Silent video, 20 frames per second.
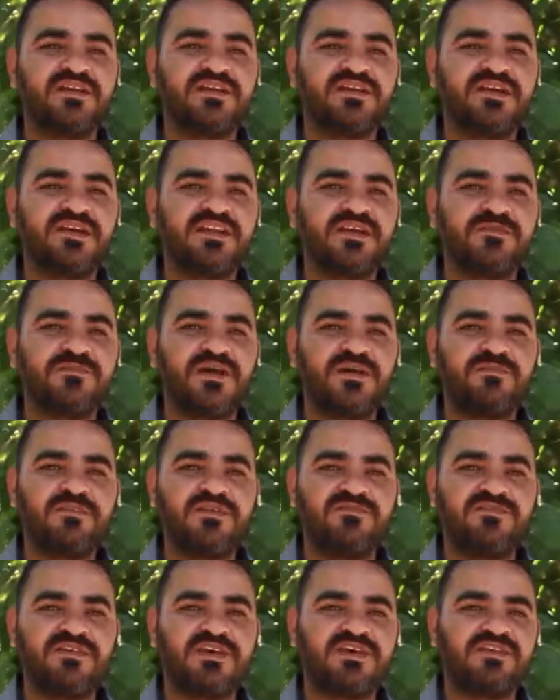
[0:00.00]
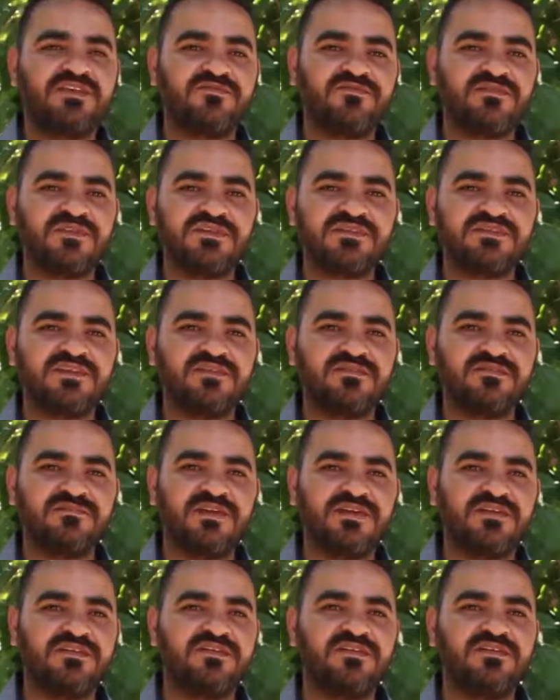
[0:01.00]
اللي أنا بعمل فيها تفقيس
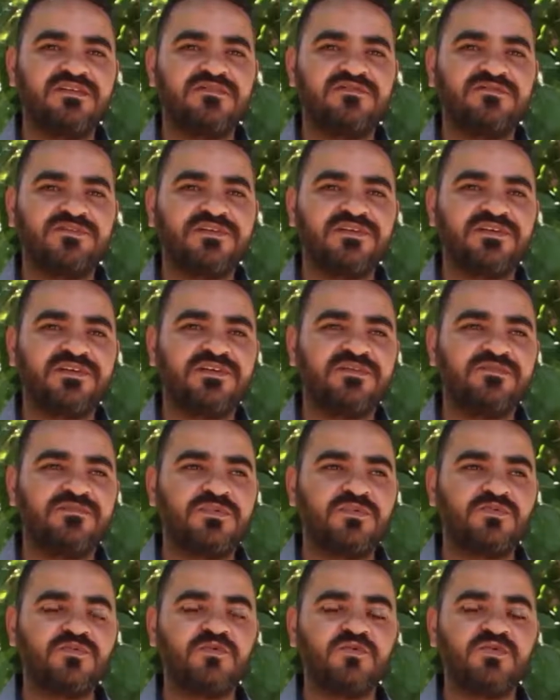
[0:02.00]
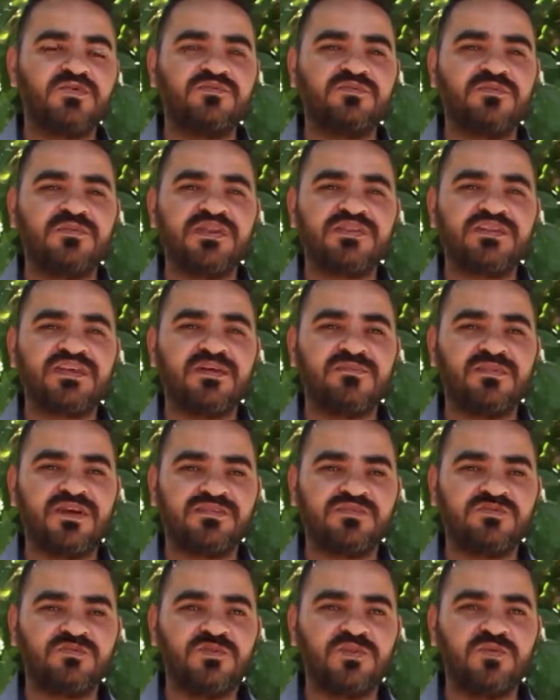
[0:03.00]
للبيض الفري بكون منطقة
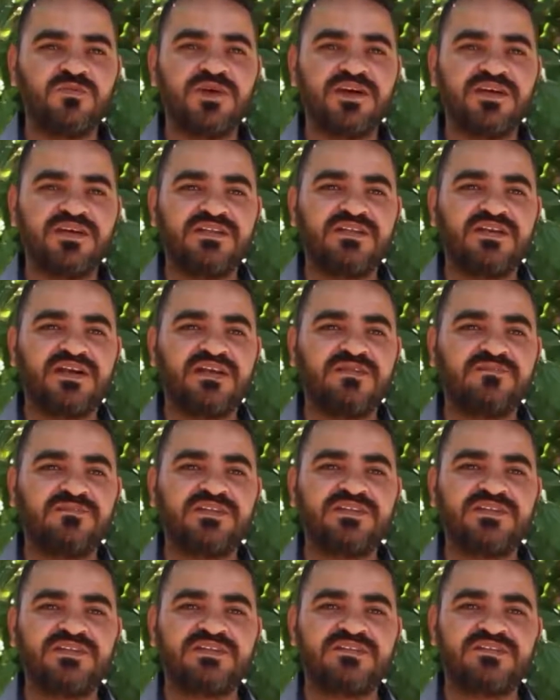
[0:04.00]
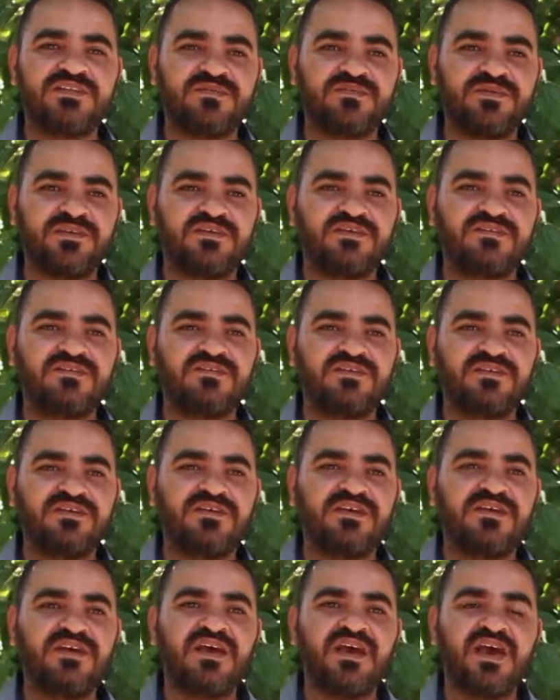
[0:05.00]
معزولة وبعيدة عن منطقة التربية
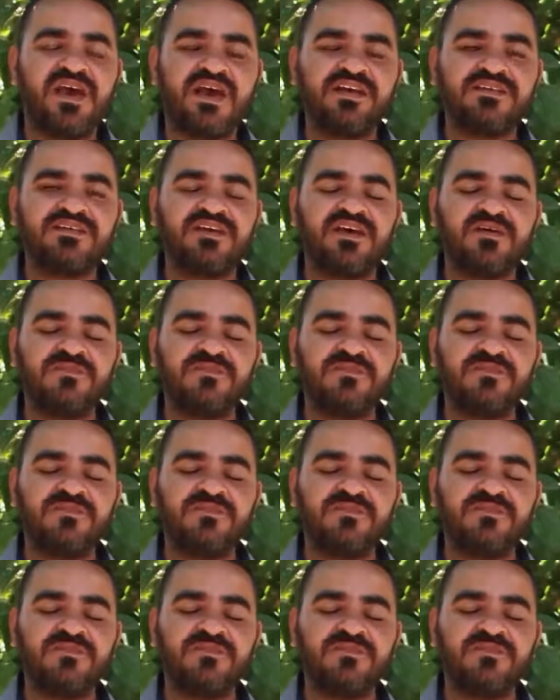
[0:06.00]
حتى